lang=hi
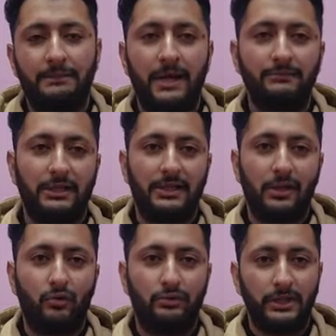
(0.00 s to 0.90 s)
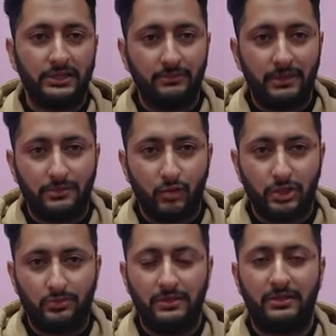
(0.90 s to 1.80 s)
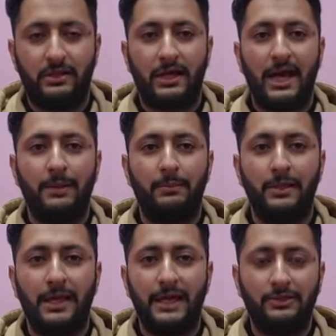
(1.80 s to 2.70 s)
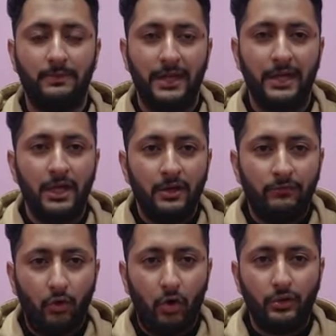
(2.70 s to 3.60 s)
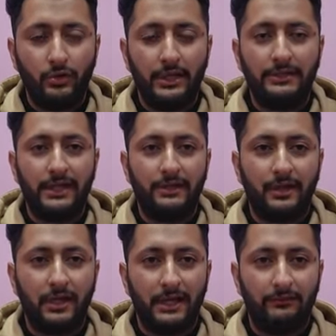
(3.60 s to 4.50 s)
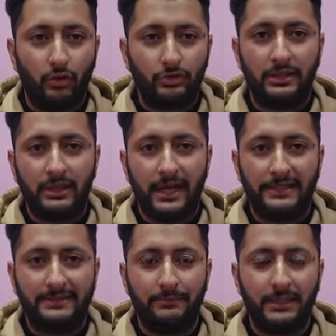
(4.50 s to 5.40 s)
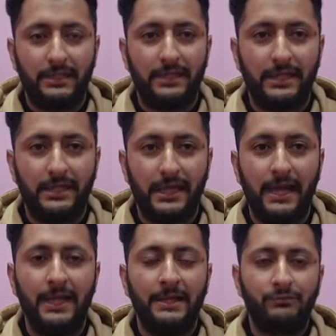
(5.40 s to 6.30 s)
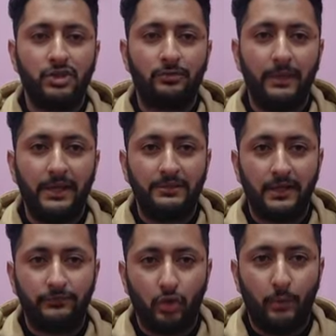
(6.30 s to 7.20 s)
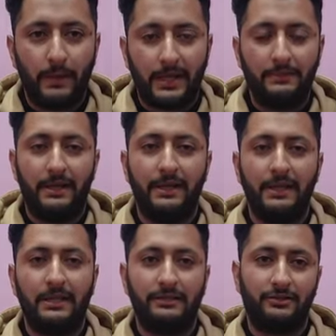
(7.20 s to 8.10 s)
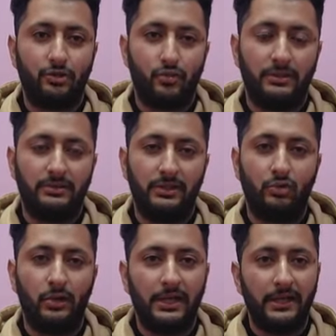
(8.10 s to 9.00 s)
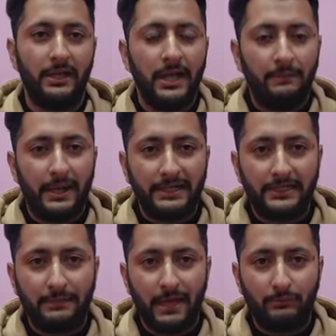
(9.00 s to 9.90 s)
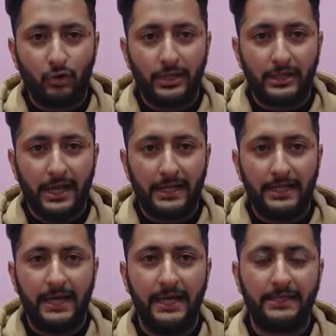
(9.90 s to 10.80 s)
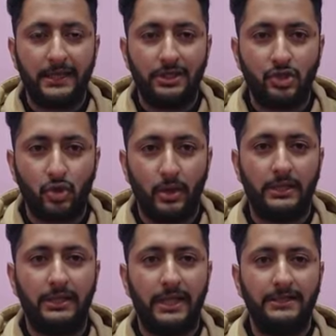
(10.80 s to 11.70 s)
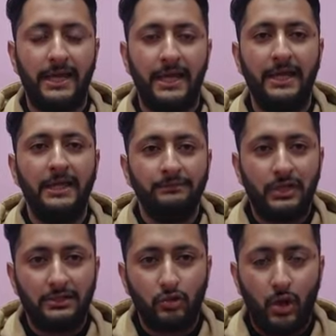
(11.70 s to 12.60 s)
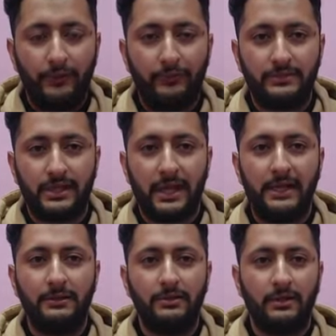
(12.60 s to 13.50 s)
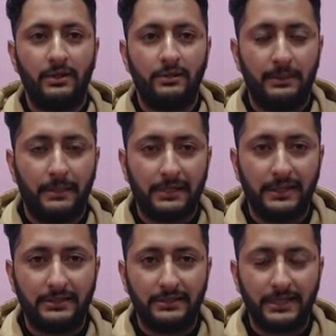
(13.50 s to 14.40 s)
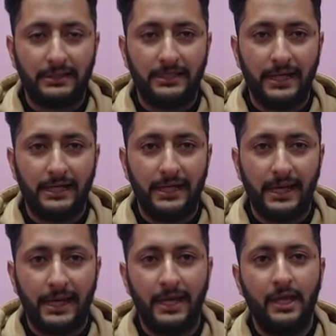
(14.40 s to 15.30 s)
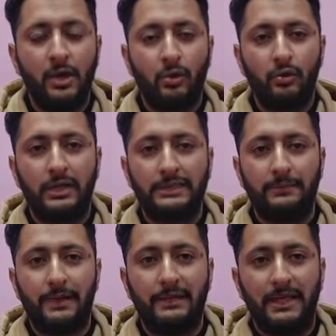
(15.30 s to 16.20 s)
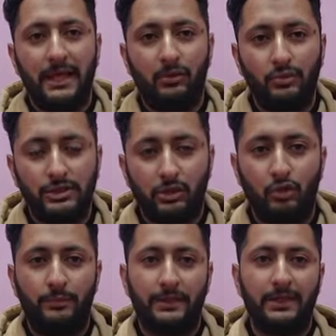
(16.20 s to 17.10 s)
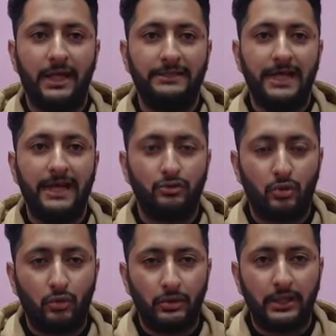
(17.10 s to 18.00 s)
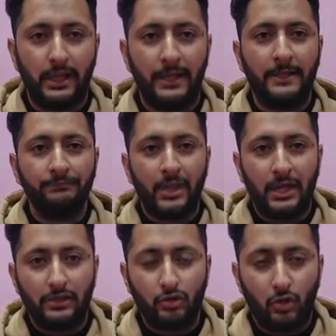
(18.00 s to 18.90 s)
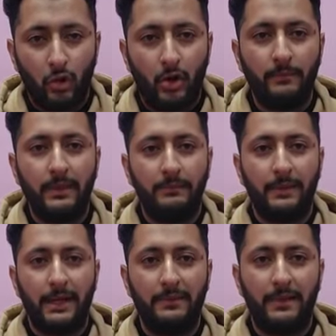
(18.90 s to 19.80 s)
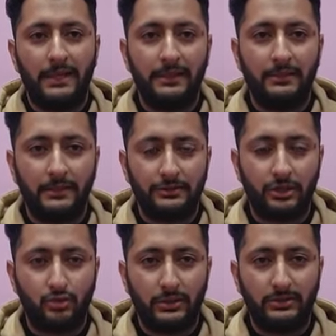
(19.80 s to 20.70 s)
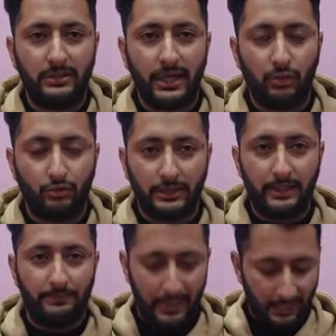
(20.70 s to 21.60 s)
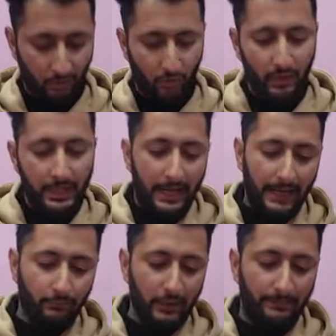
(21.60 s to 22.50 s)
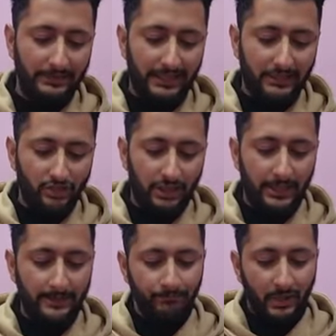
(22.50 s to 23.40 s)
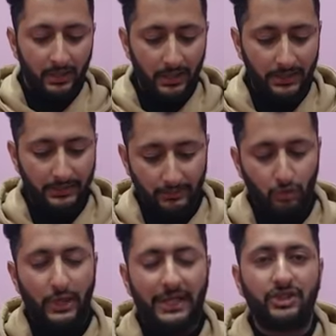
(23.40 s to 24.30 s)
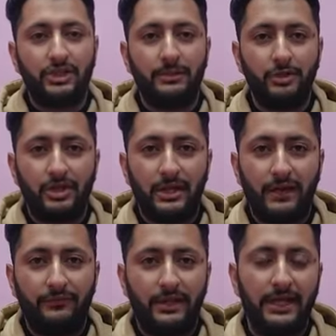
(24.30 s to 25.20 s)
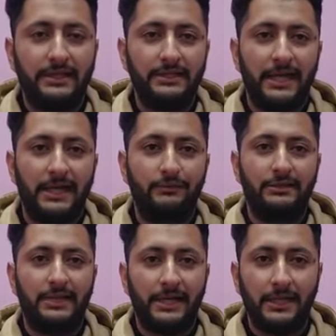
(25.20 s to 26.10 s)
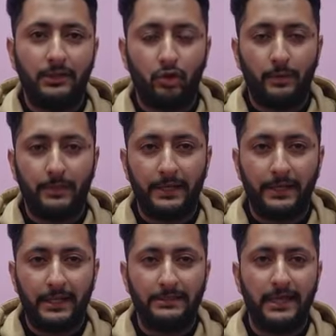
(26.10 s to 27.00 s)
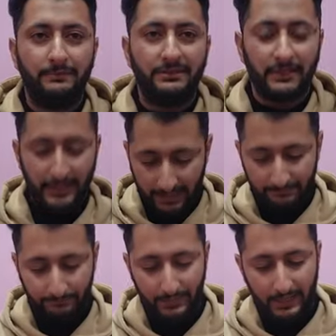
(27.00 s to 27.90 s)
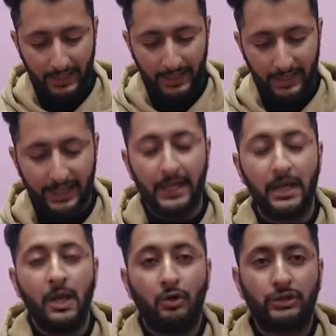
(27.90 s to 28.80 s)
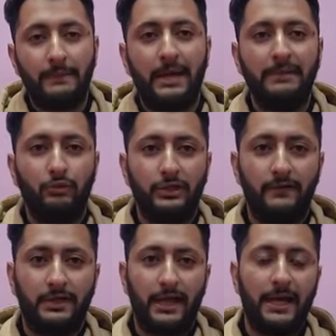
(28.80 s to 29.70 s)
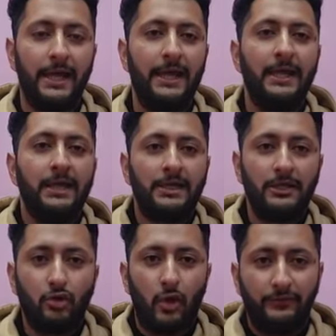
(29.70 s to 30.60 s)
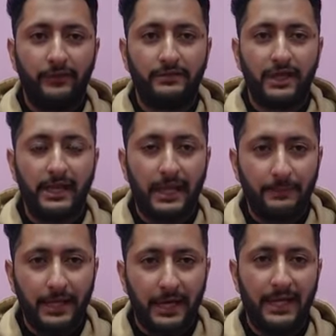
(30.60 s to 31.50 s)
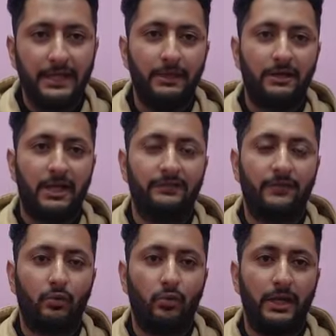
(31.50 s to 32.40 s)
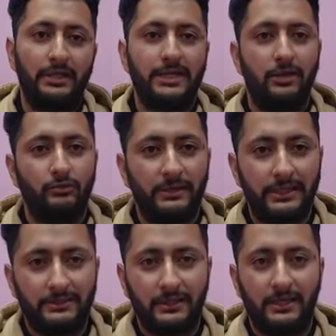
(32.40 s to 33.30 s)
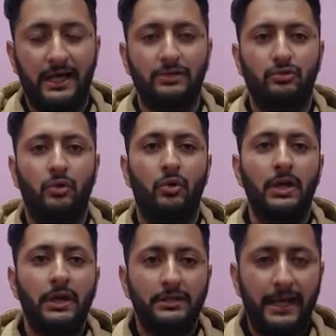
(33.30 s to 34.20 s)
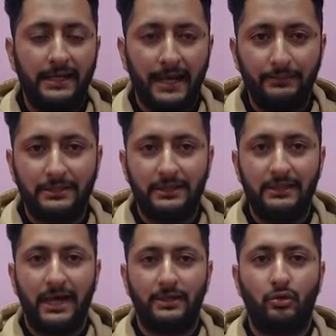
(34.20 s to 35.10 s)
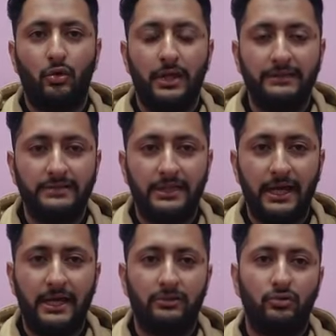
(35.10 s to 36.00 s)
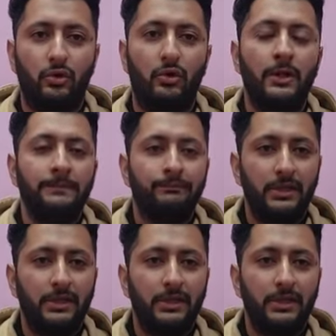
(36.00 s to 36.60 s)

है तमाम सरकारों से जिनमें जम्मू कश्मीर सरकार भी है इसमें वो यूनियन टेरिटरी या वो सरकार एग्जाम की गई है जिसमें सिर्फ दो पार्लियामानी कॉन्स्टिट्यूएंसीज हो लेकिन बाकी तमाम को यह कहा गया है कि इंश्योर किया जाए कि जो ऑफिसरान तबादला जिनका किया गया है उनका तबादला उन जगहों पर किया जाए जो उनके जो होम पार्लियामानी कॉन्स्टिट्यूएंसी है उससे बाहर हो आपको यह बताते चलें कि जो इलेक्शन कमीशन ऑफ इंडिया की जानब से तहरीरी तौर पर एक खत आज मंजर आम पर आया है उसके बाद मुतव है कि जो ऑफिसरान अभी हाल ही में ट्रांसफर हुए हैं चाहे उनमें तहसीलदार हों चाहे नायब तहसीलदार हों ए सी आर हों